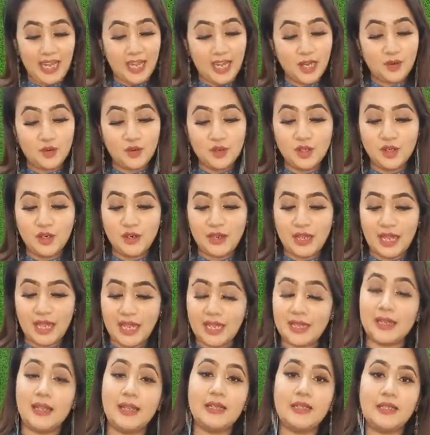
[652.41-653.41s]
এইগুলো
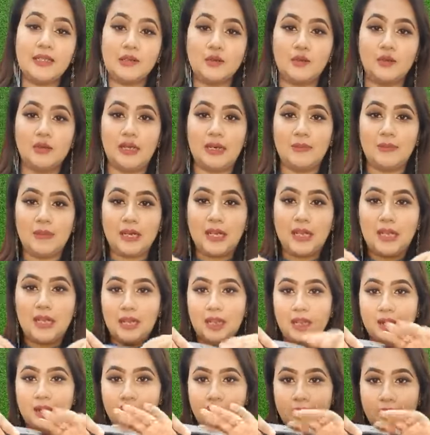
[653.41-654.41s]
এই কালেকশনগুলো
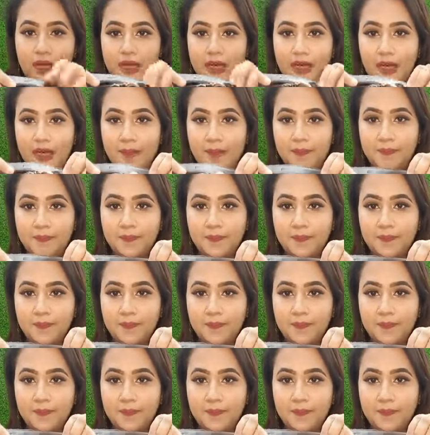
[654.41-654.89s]
আমাকে মানে